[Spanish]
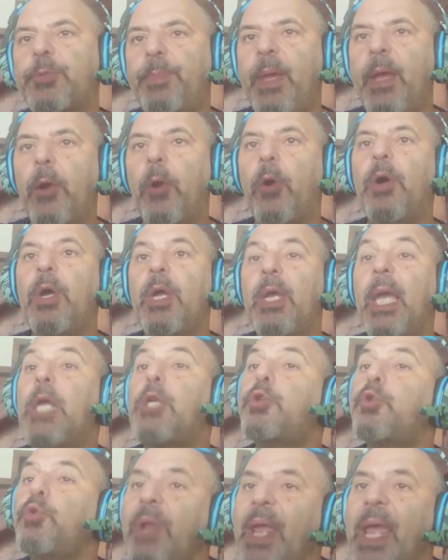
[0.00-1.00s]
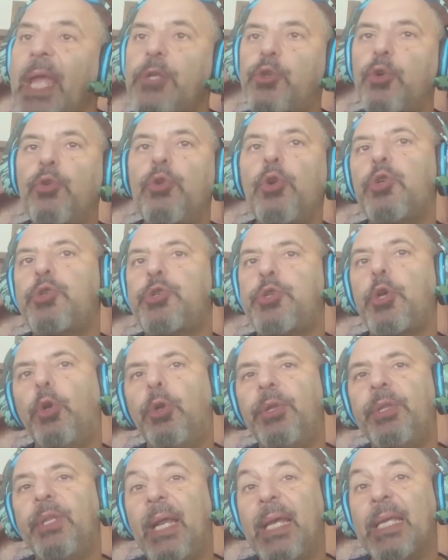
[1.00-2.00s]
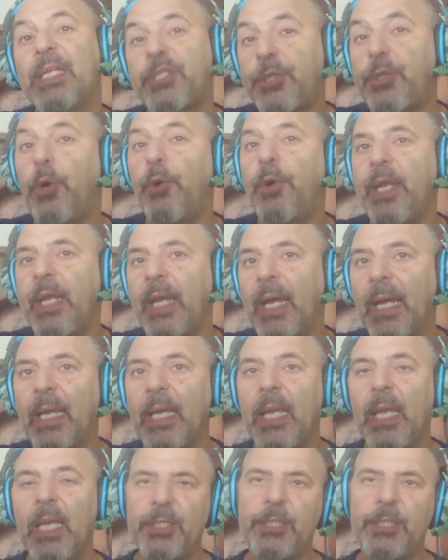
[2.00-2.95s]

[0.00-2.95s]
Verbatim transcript: pero es un hecho no solo de la historia,